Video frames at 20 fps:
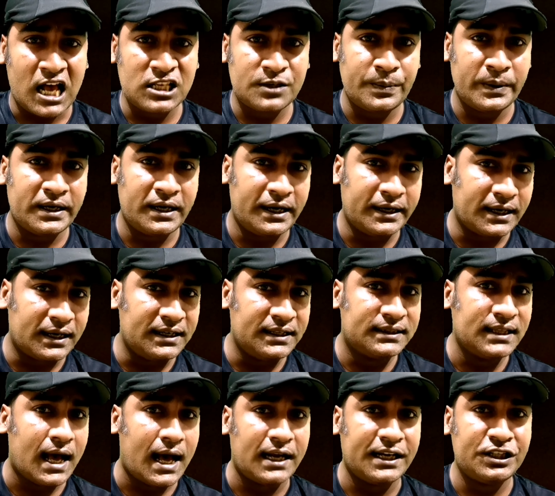হাজবেন্ড এটা
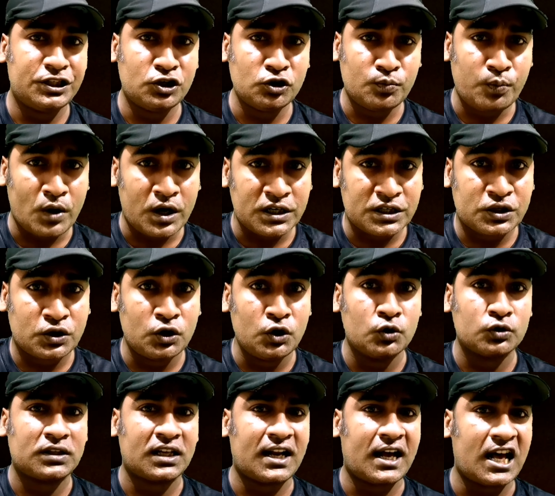নিতে আনিচ্ছুক প্রকাশ
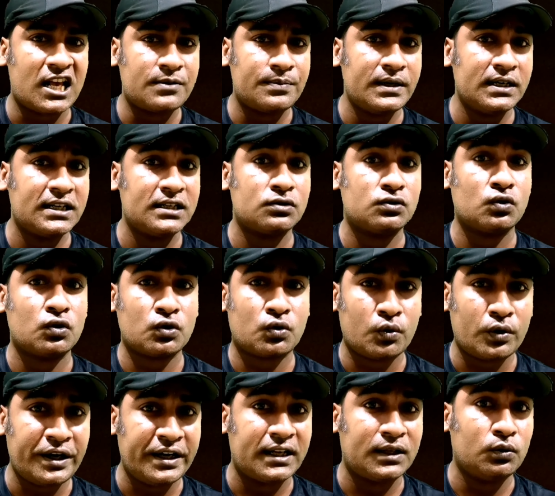করলেও তার হাজবেন্ডকে জোর
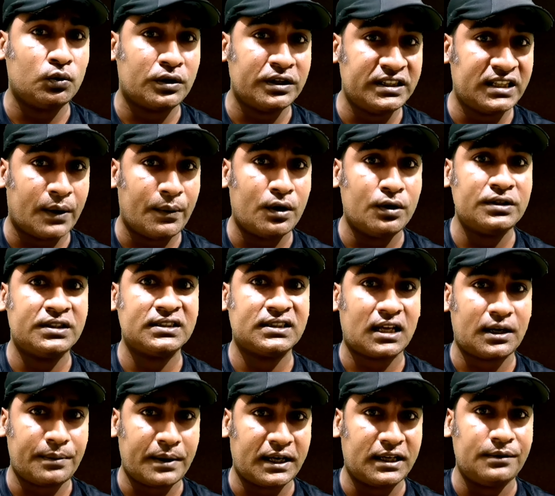করে এটা ঢুকিয়ে দেওয়া হয়েছে
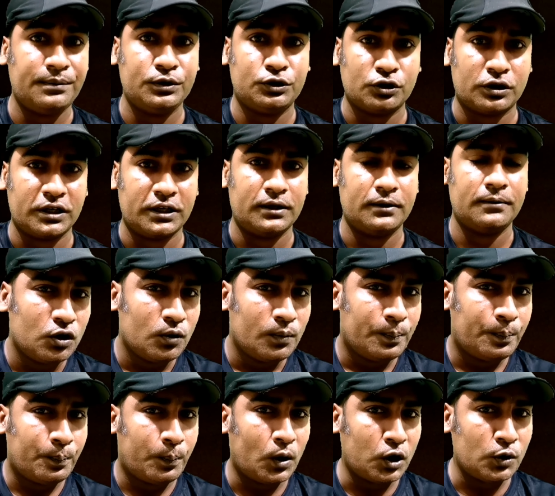তার ব্যাগের ভিতরে
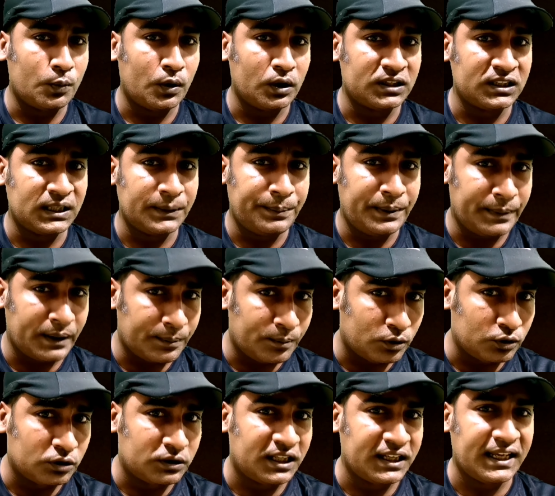পরবর্তীতে
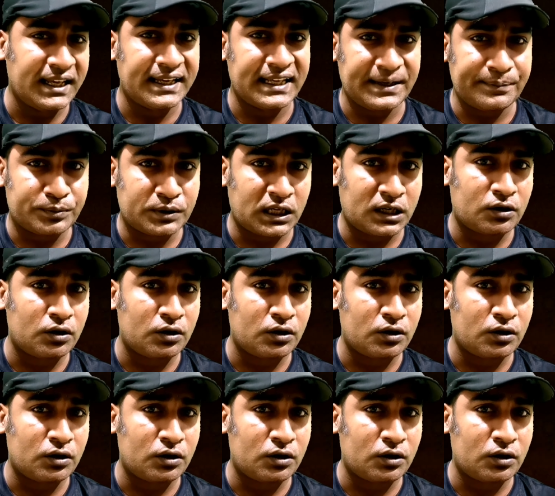বিমানবন্দর থেকে গ্রেপ্তার